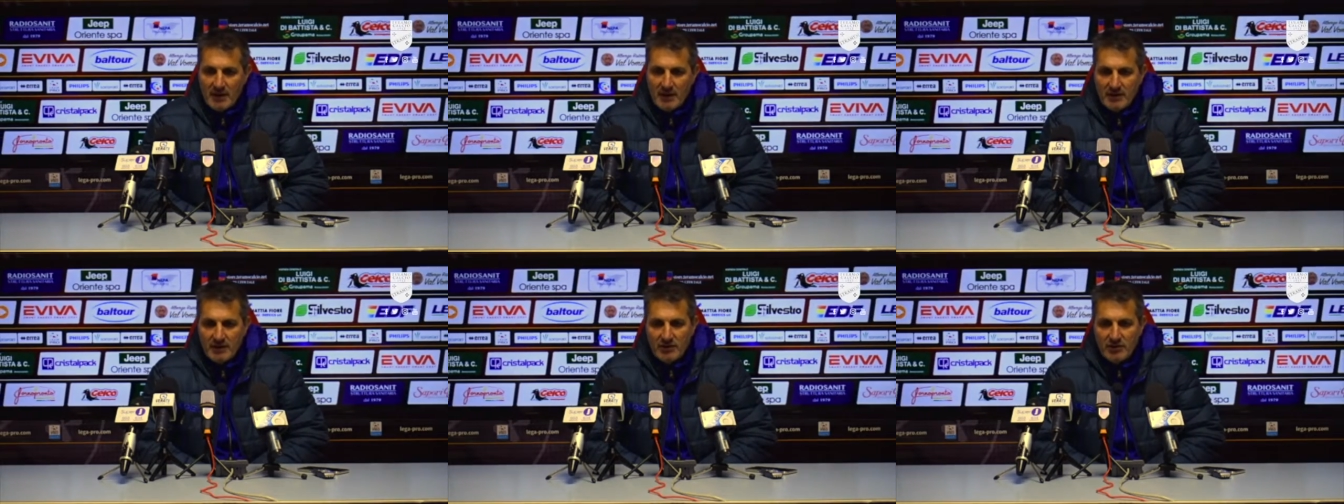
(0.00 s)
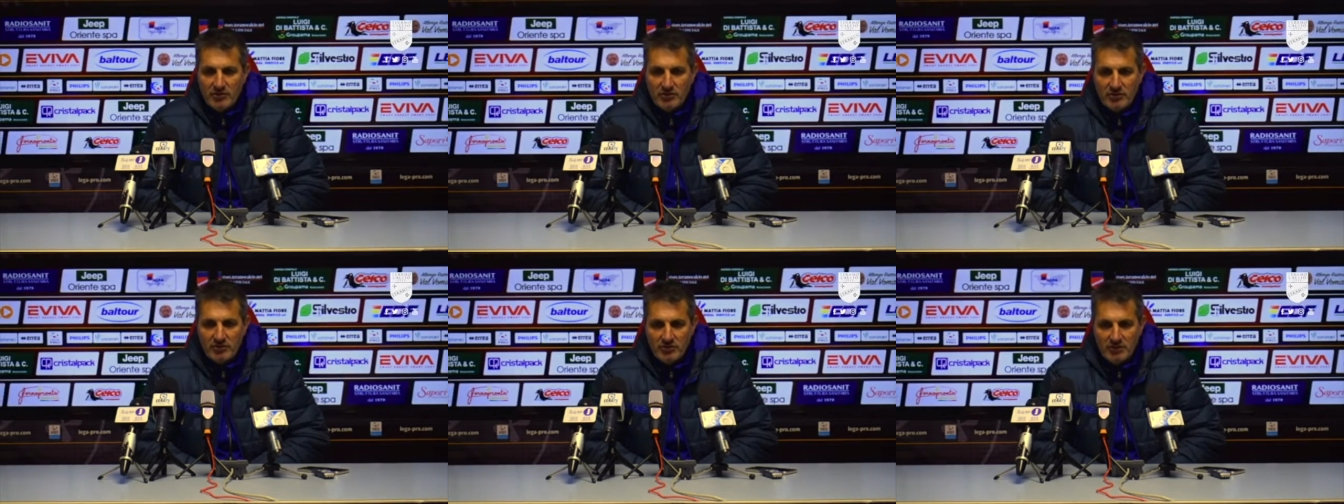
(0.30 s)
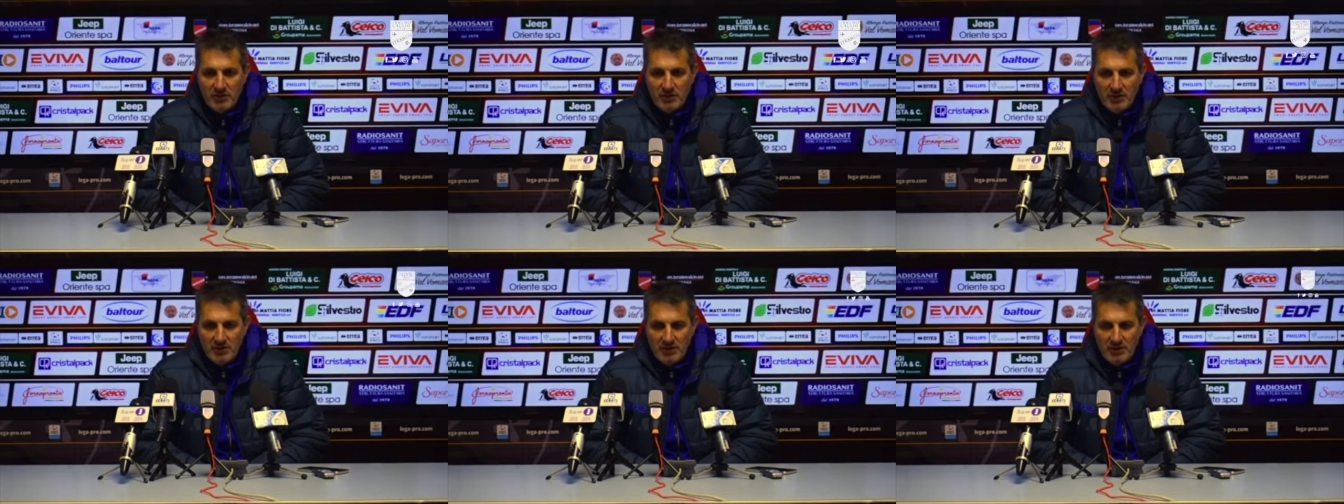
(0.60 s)
credo che
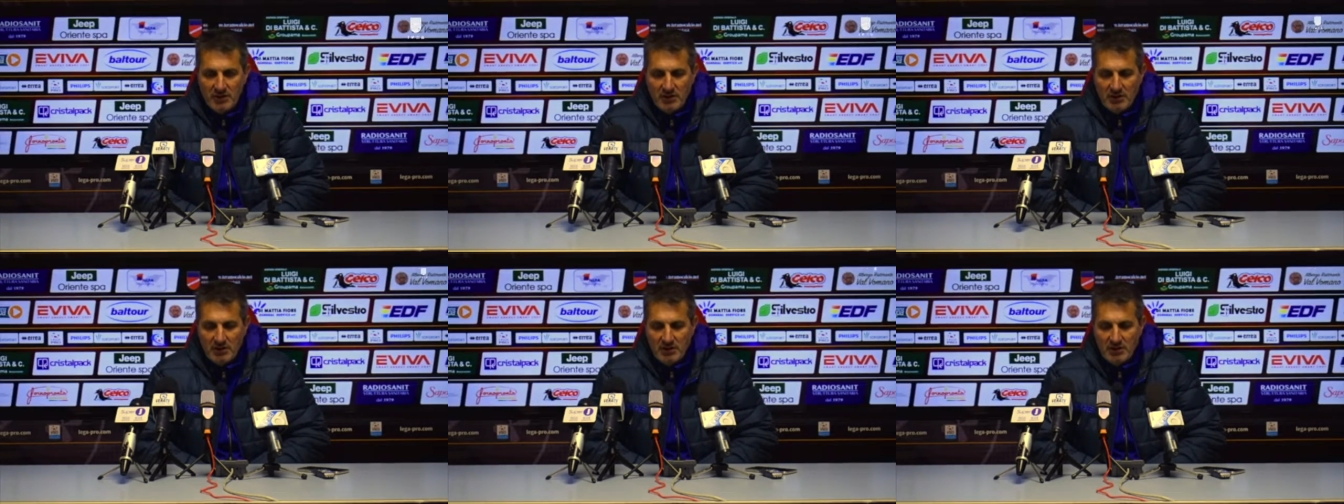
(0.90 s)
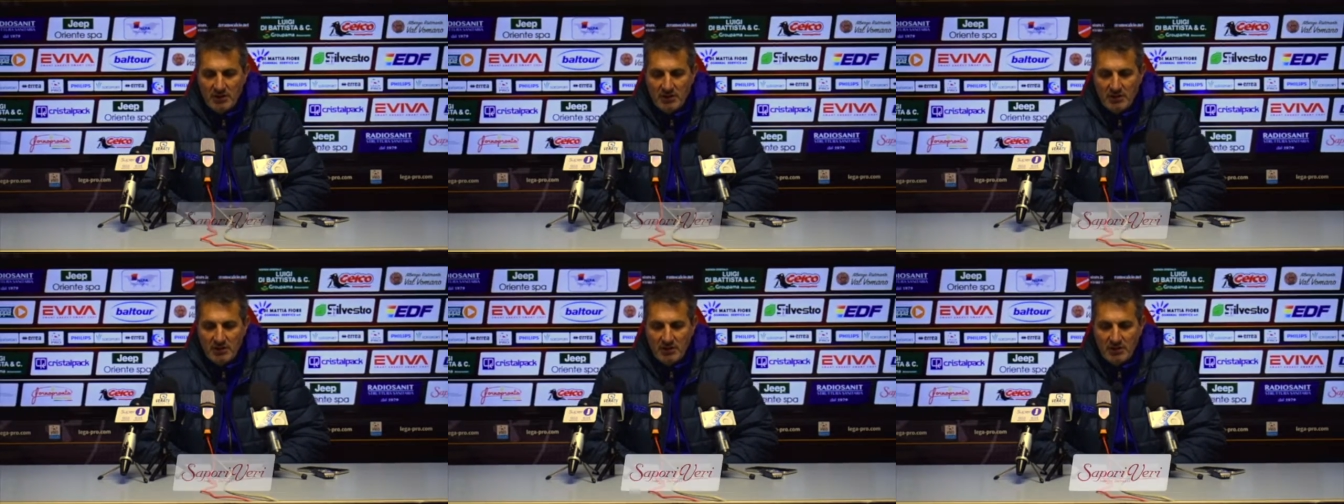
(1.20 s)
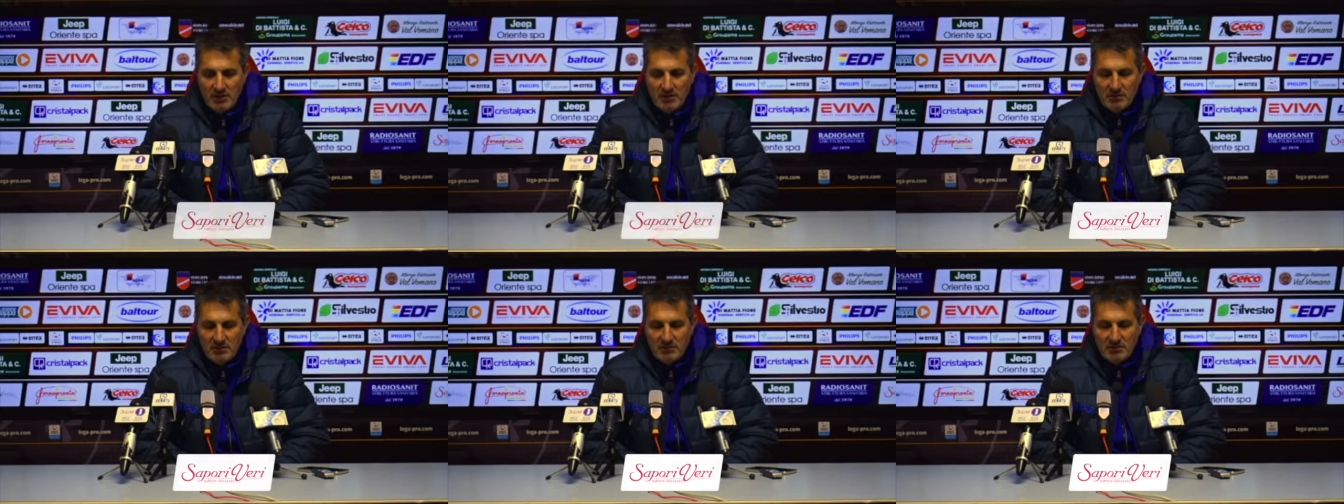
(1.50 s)

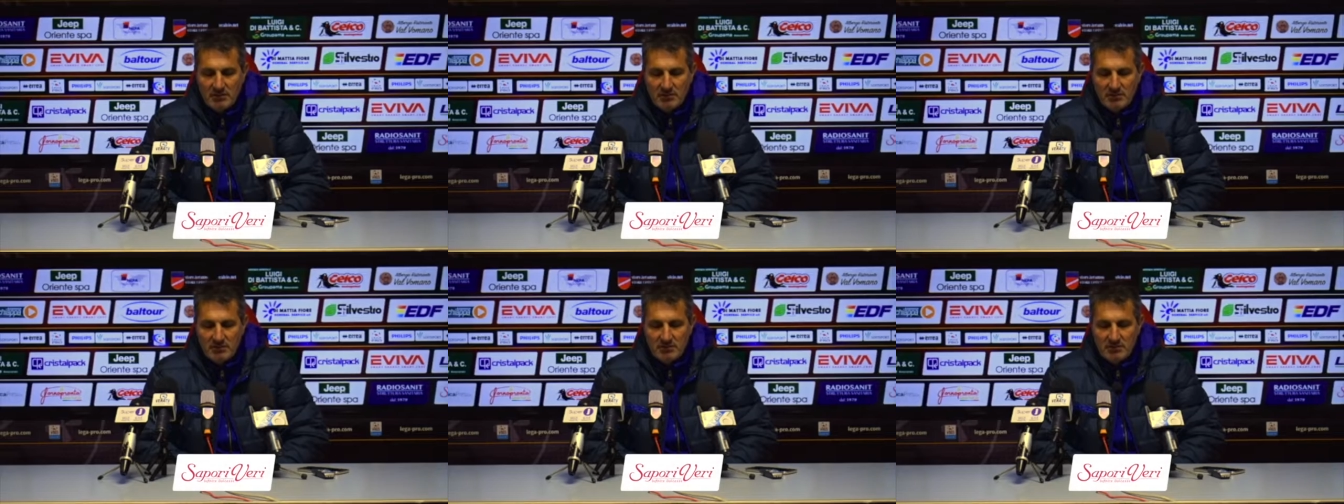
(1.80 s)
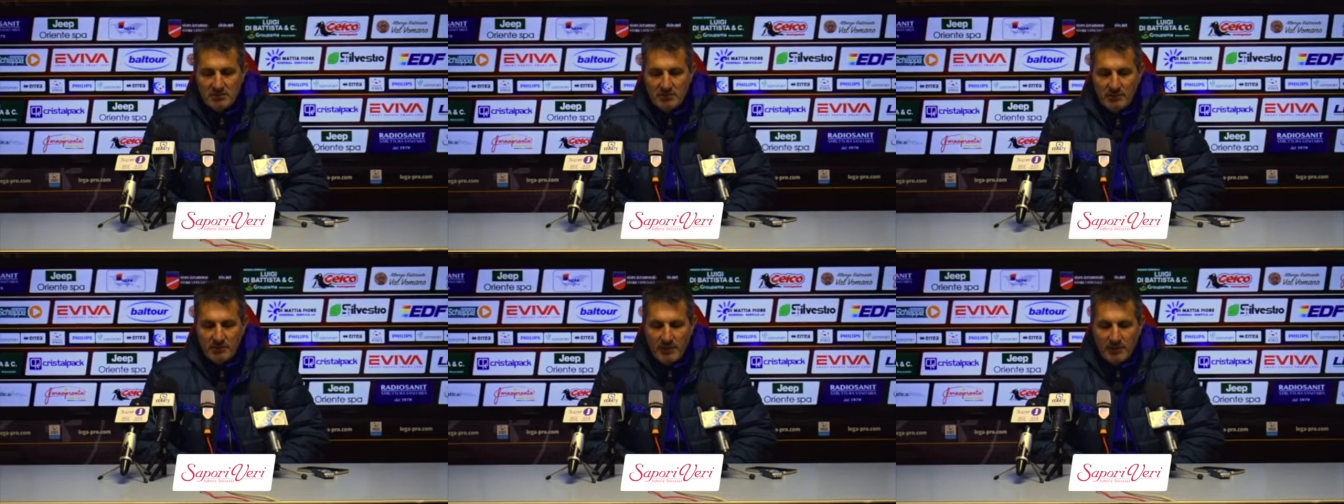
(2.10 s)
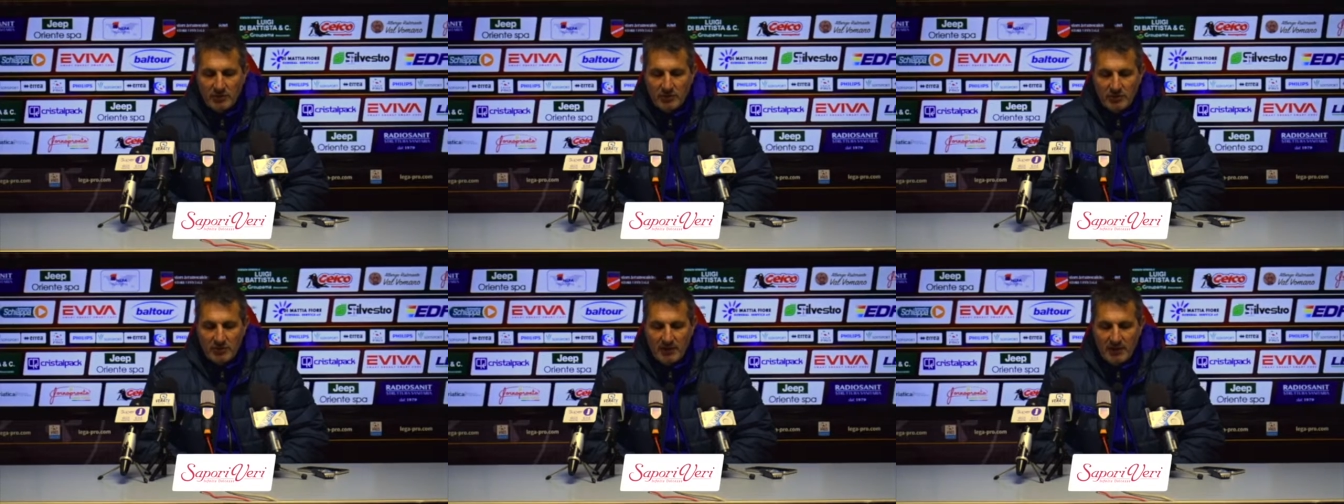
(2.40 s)
noi
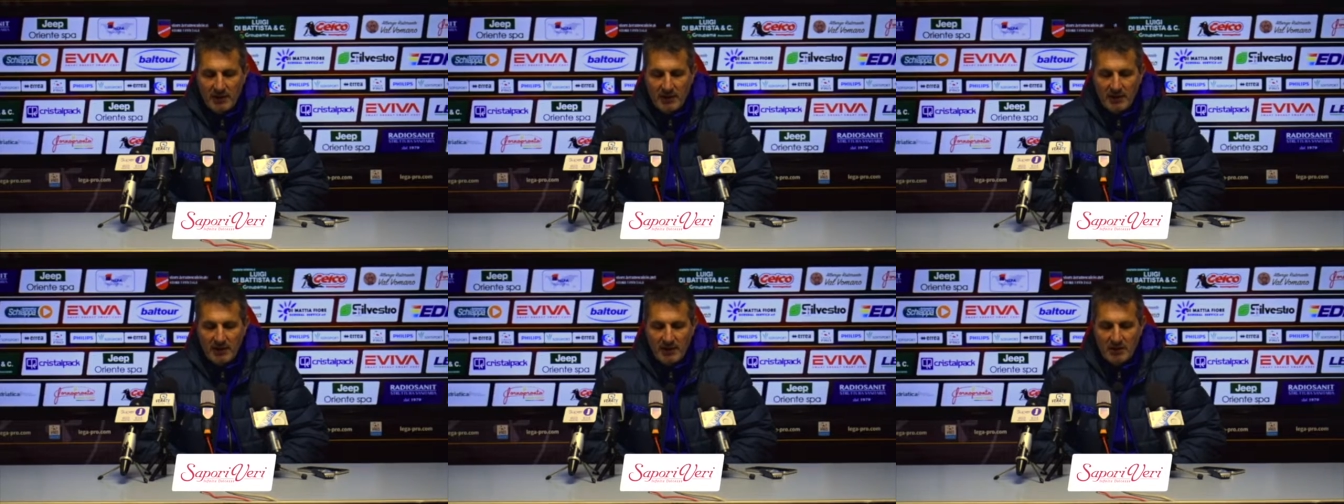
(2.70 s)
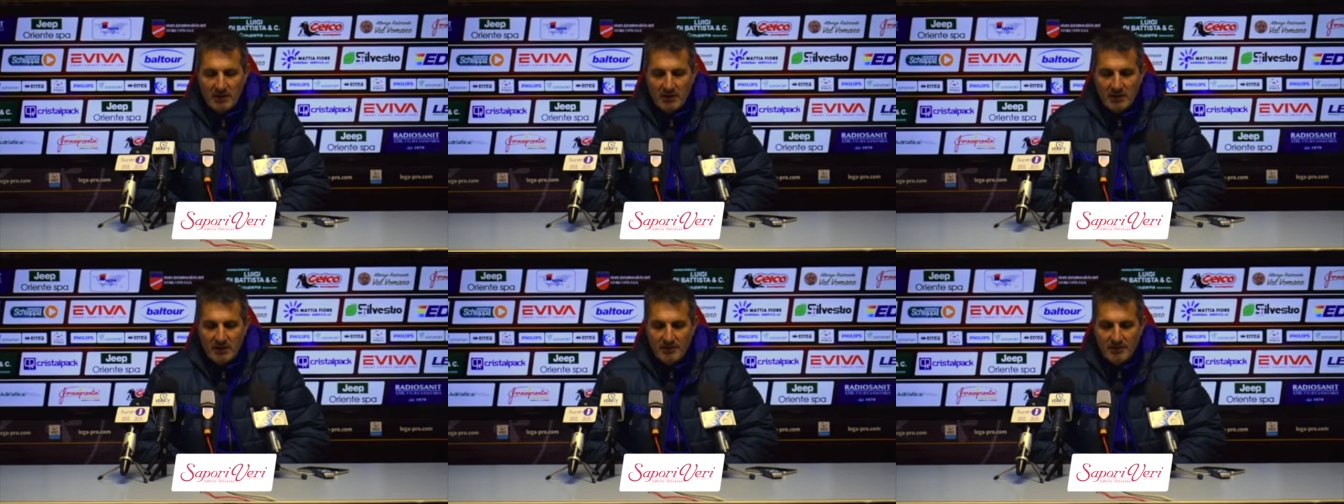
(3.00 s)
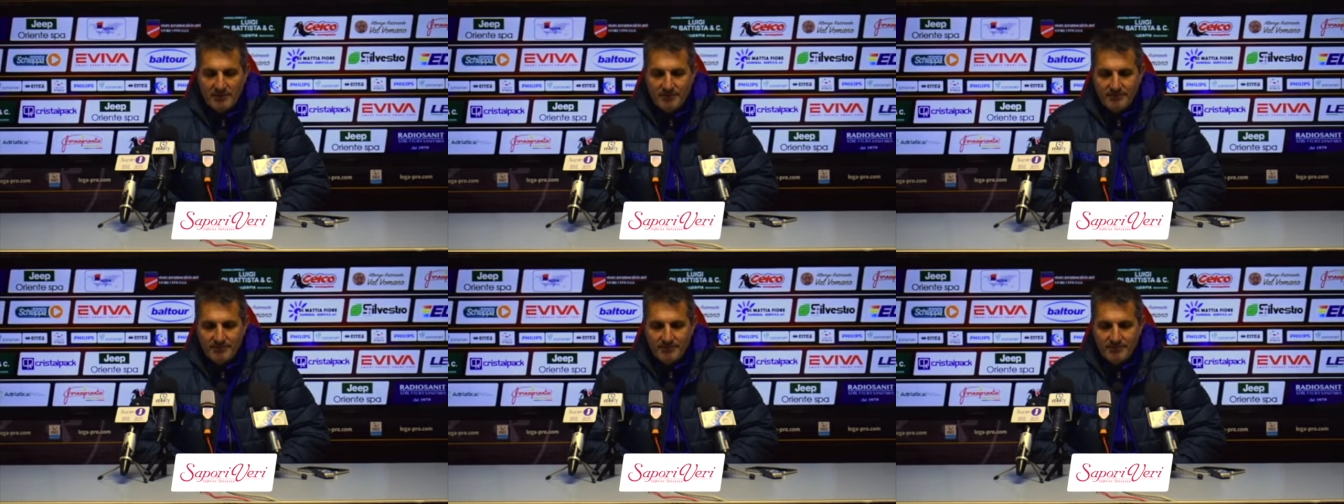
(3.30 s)
dobbiamo trovare,